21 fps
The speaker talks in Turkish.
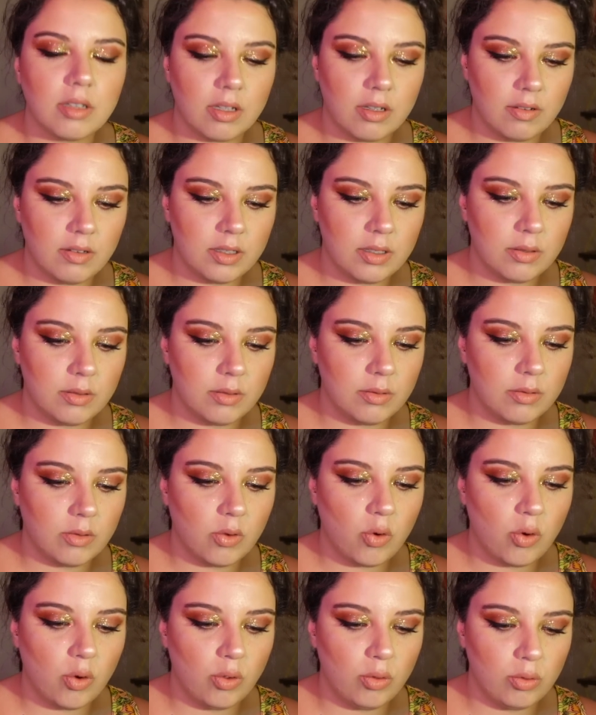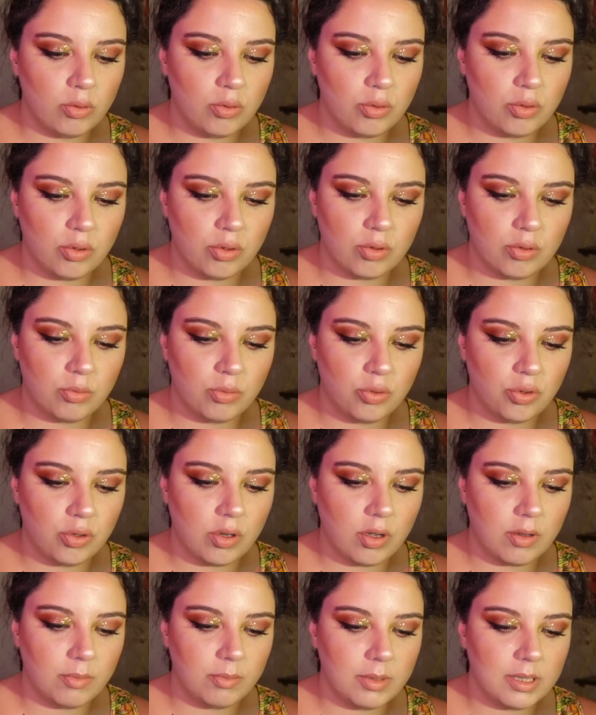Evet koyultuyorum
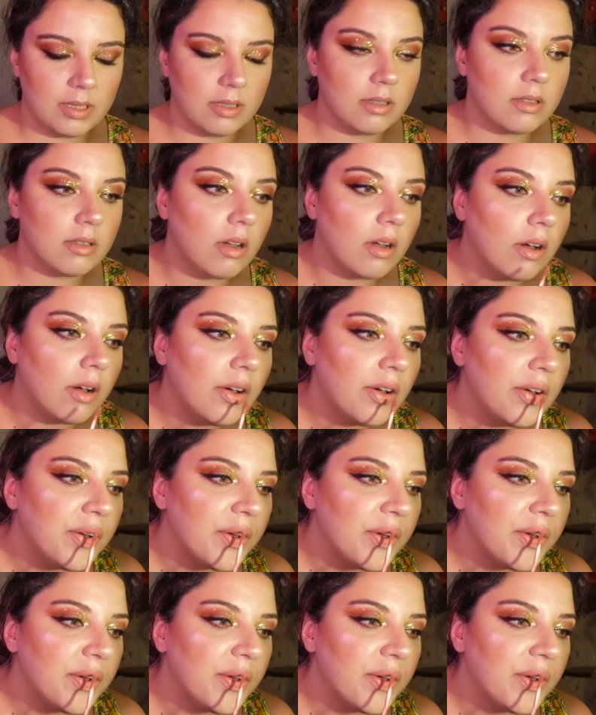şu an bir tık daha.